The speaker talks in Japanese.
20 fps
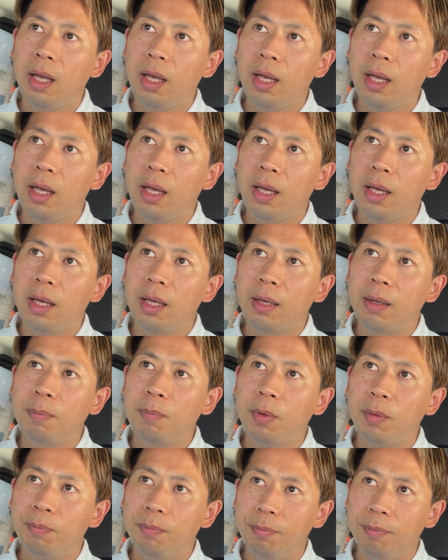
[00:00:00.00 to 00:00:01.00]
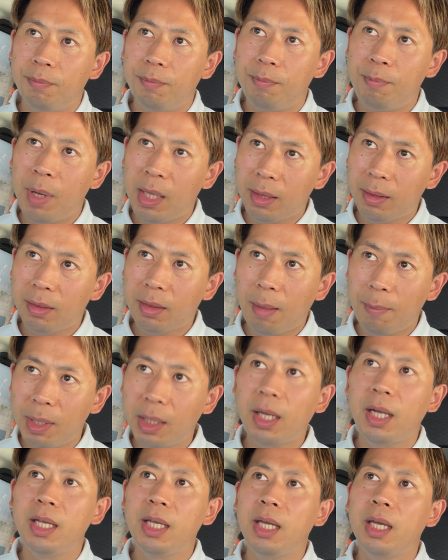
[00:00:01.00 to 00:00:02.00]
えー、もうめった
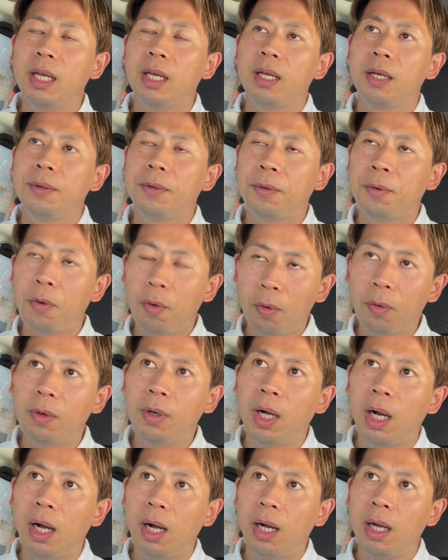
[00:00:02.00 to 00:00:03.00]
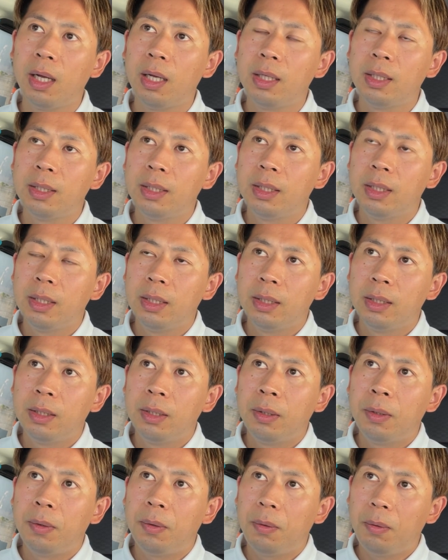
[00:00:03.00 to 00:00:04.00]
めたに心が
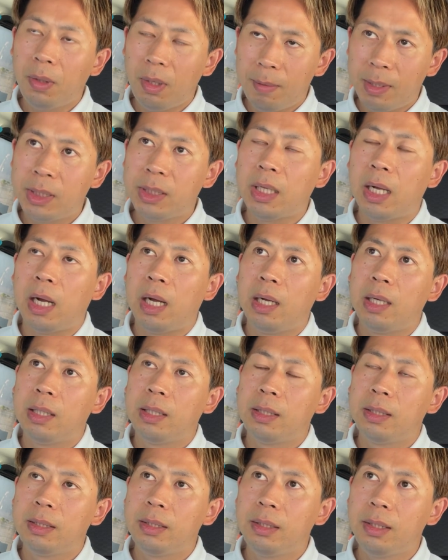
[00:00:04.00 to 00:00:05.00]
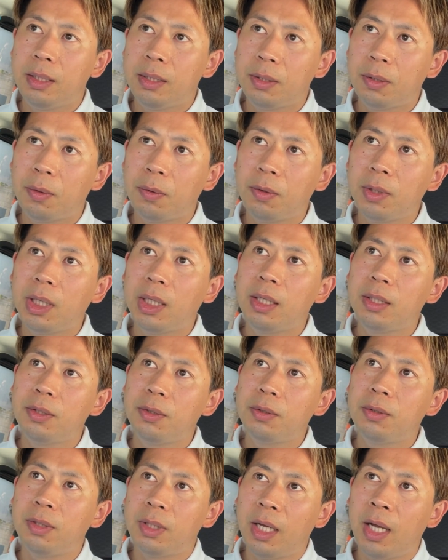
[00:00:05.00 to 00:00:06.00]
折れましたでそこから
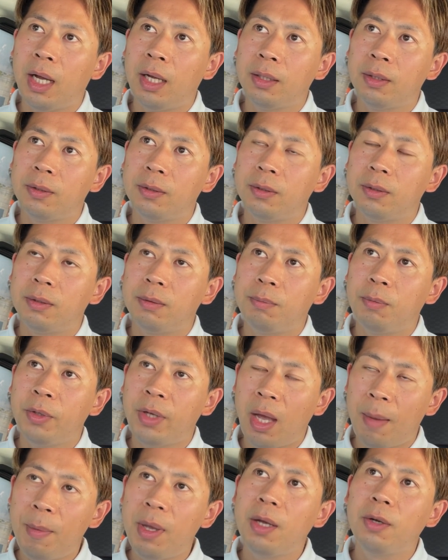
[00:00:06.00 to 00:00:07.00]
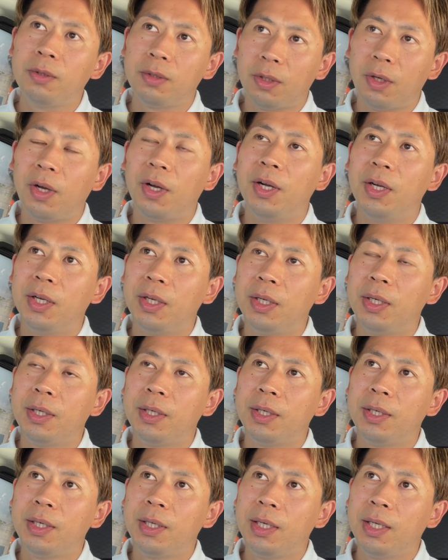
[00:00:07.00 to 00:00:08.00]
ちょっとねあのもうやめようと
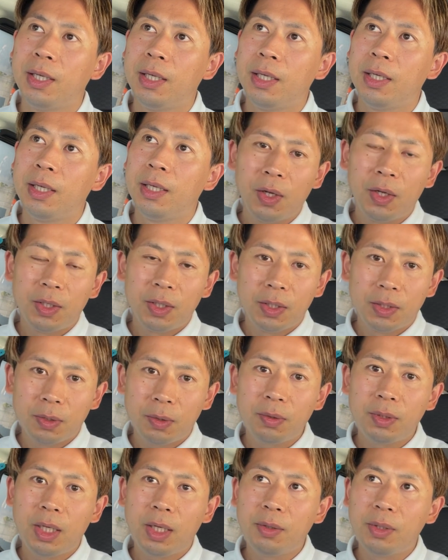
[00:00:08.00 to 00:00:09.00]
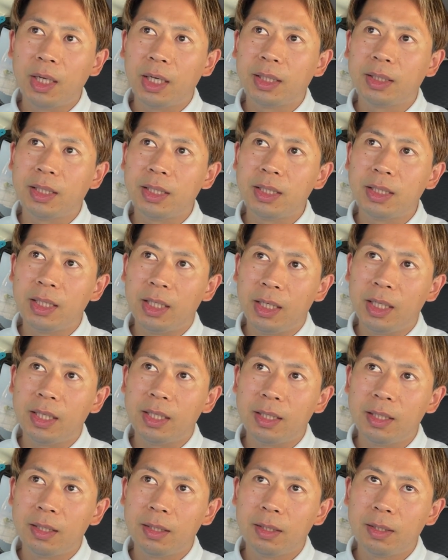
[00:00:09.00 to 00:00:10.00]
そんなような形で
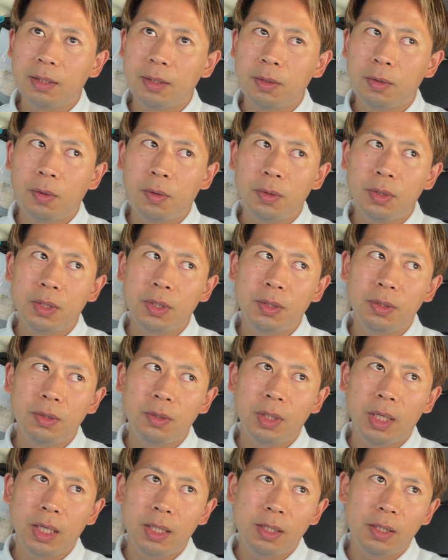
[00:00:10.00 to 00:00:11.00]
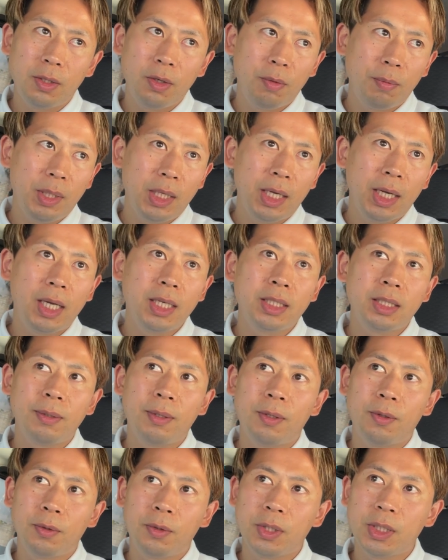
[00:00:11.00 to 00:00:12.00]
ね今週の月曜日に関し
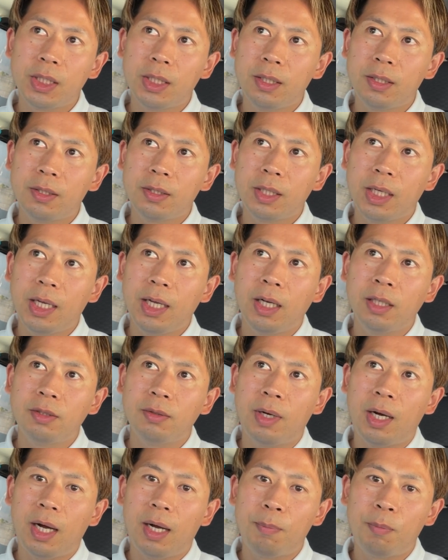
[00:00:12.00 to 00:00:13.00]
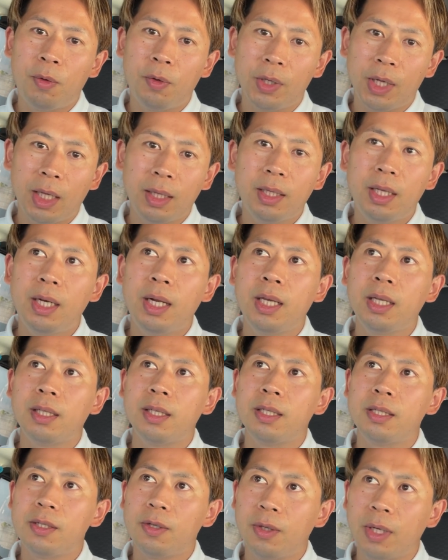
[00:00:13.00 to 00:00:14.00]
てはロト6企画はもうやってない
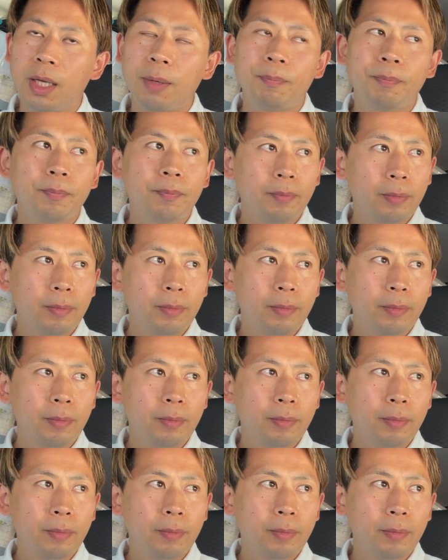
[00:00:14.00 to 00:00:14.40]
んですよね